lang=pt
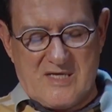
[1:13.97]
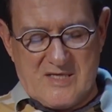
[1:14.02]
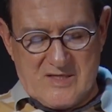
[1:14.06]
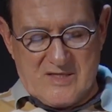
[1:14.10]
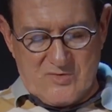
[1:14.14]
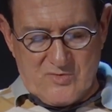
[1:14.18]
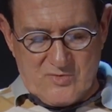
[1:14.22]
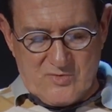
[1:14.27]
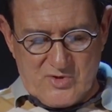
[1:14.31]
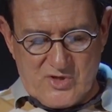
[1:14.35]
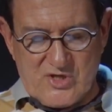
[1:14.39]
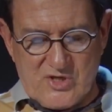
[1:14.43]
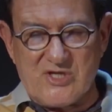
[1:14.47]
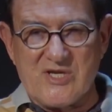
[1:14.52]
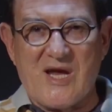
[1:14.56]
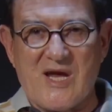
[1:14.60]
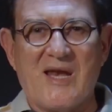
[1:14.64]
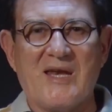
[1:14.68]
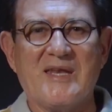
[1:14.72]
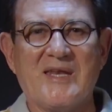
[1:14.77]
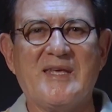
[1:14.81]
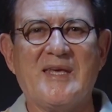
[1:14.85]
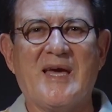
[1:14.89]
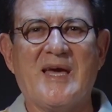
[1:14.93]
do
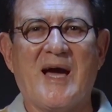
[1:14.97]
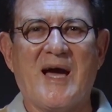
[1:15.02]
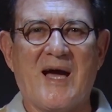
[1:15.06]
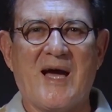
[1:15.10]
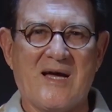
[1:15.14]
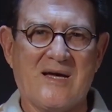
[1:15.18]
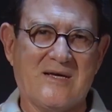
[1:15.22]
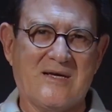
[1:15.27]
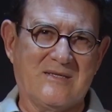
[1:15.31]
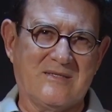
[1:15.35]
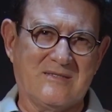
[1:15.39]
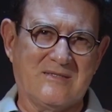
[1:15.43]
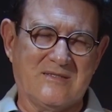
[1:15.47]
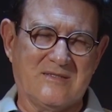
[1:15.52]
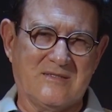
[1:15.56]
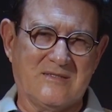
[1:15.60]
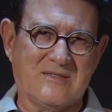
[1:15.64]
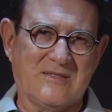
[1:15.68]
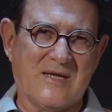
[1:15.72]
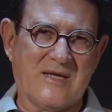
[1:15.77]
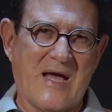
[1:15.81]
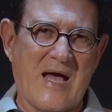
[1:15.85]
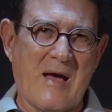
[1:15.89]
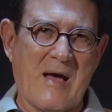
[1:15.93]
Xaliá,
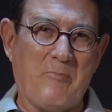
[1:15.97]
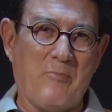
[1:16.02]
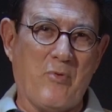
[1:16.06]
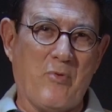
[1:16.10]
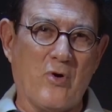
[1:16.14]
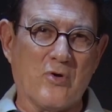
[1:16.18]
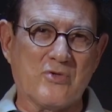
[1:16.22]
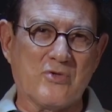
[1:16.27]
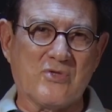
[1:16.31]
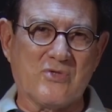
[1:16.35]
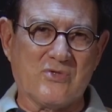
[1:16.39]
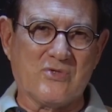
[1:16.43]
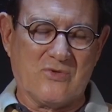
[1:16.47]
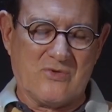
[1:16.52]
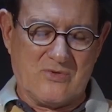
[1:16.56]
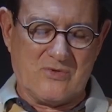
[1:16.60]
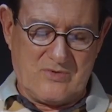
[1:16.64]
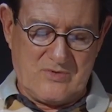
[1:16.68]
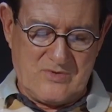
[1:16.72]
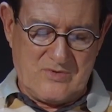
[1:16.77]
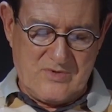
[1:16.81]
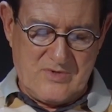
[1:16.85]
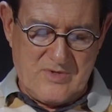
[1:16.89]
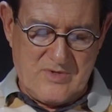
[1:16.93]

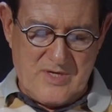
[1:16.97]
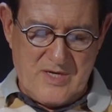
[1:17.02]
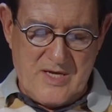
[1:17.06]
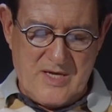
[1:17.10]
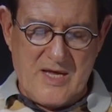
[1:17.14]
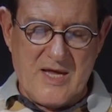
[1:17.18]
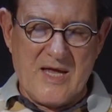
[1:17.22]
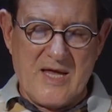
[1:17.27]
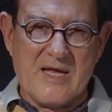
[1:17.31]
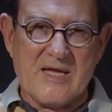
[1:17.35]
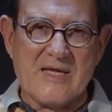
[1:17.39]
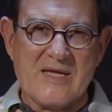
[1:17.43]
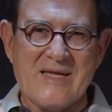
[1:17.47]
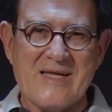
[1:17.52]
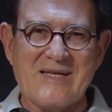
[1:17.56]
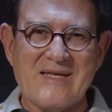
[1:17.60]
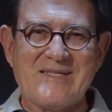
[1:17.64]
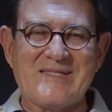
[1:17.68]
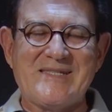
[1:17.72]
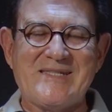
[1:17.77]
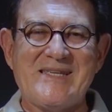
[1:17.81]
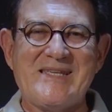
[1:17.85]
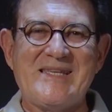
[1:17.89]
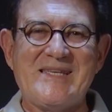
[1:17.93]
apóstolo, que
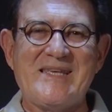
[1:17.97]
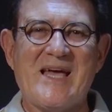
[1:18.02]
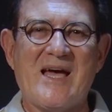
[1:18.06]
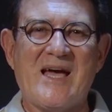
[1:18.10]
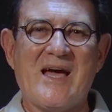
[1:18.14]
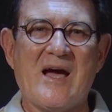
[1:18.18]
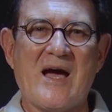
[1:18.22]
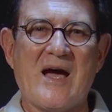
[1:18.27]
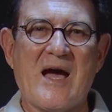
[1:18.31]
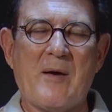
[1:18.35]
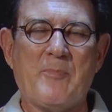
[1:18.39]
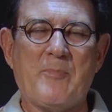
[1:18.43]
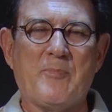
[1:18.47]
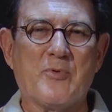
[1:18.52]
tinha a